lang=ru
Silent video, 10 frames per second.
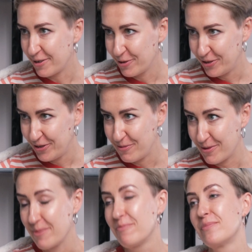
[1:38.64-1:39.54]
на родине
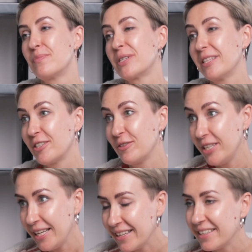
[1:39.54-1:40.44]
Мираба
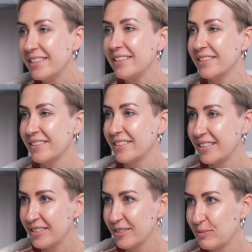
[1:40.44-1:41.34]
Бардашвили, я
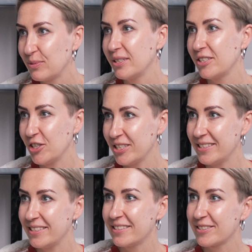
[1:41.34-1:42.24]
хотела бы
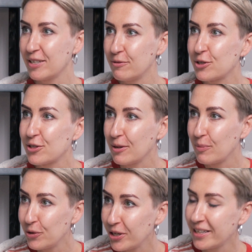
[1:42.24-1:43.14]
начать разговор с
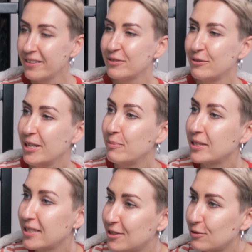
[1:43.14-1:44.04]
тобой в твоей
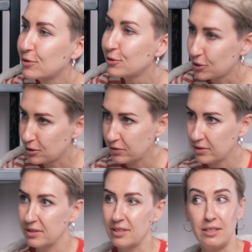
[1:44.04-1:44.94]
ипостаси
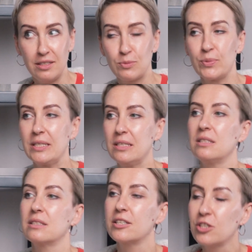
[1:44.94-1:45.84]
философа и
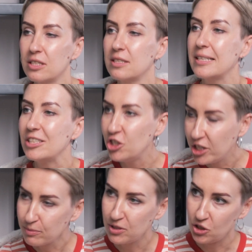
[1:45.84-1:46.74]
спросить, скажи,
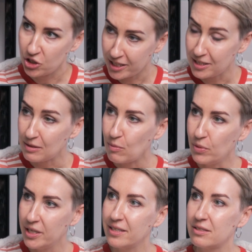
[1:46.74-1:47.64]
зачем сейчас
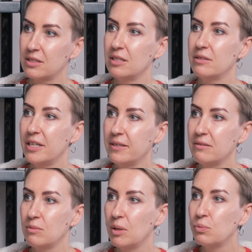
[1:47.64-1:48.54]
мы
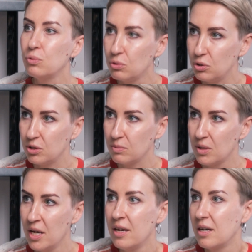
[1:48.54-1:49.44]
разговариваем о будущем,
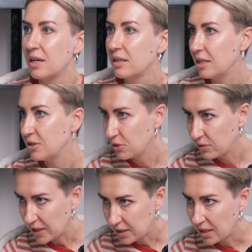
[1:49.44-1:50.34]
когда идет
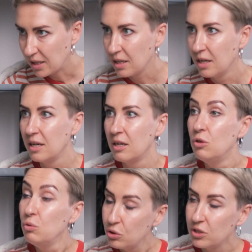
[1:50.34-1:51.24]
война,
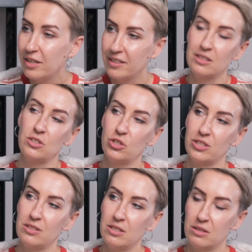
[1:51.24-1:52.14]
нужно ли это
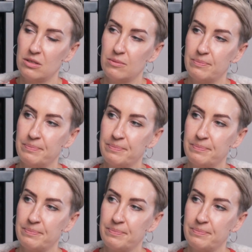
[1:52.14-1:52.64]
сейчас делать?